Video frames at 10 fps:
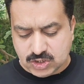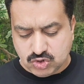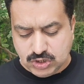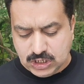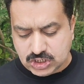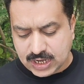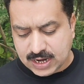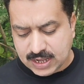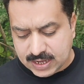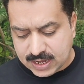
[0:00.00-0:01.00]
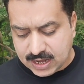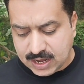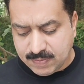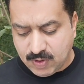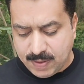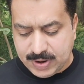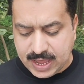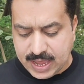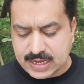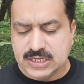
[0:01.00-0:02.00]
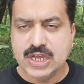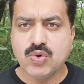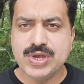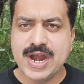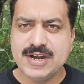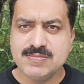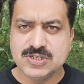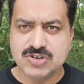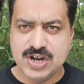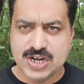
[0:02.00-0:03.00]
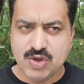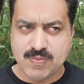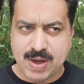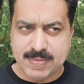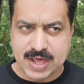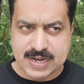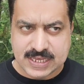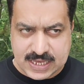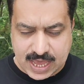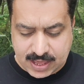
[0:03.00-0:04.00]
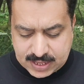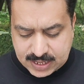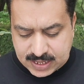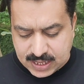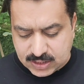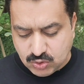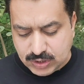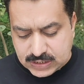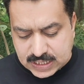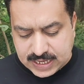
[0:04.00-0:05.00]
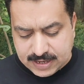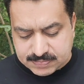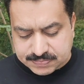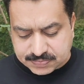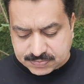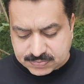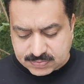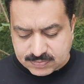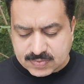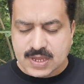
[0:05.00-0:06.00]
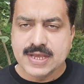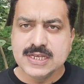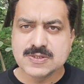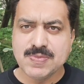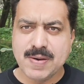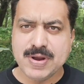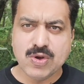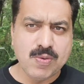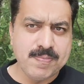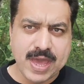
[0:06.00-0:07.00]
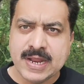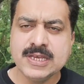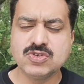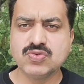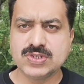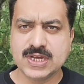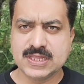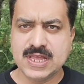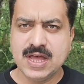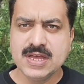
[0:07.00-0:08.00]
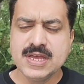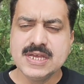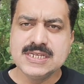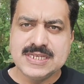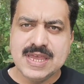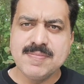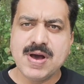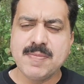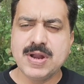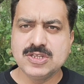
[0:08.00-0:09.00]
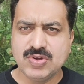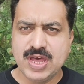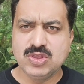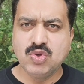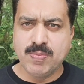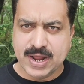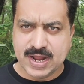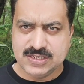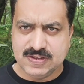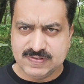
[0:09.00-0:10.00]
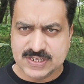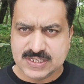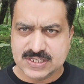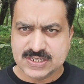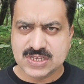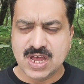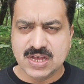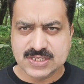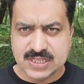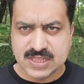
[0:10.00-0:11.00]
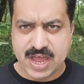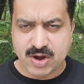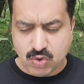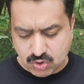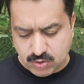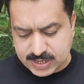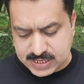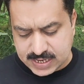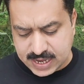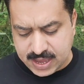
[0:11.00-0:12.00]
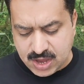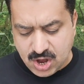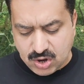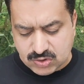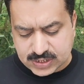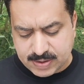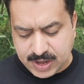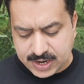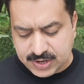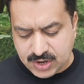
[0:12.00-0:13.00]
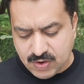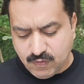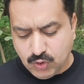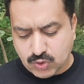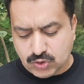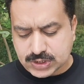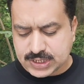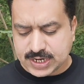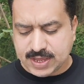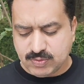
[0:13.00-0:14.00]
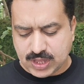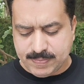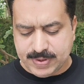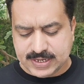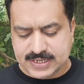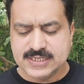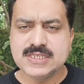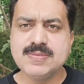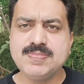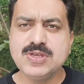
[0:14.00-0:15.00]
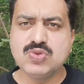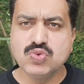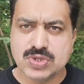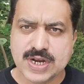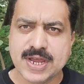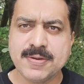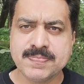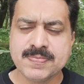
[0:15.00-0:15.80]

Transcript: जुडिशल मामला है ये कोई एडमिनिस्ट्रेटिव मामला नहीं है तो इसलिए इस मामले को मैं नहीं सुन सकता ये मामला जो है दोबारा चीफ जस्टिस सिंध हाईकोर्ट को भेजा जाए और उसके बाद वो रोस्टर के मुताबिक किसी भी दूसरे